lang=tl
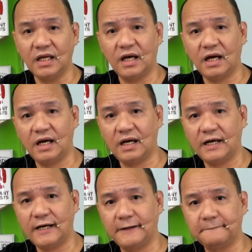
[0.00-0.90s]

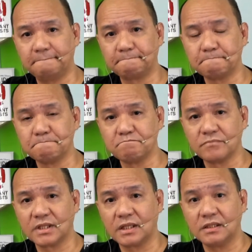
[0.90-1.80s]
um,
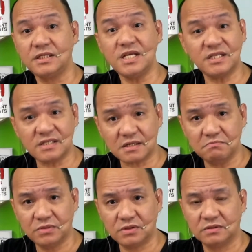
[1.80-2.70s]
i-check
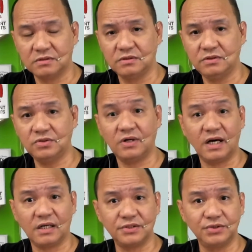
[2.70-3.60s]
mo yung
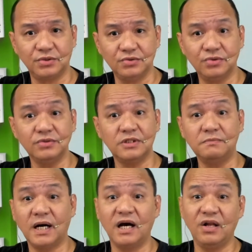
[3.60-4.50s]
action dun sa
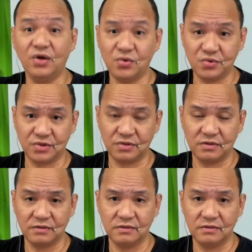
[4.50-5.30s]
mga lows.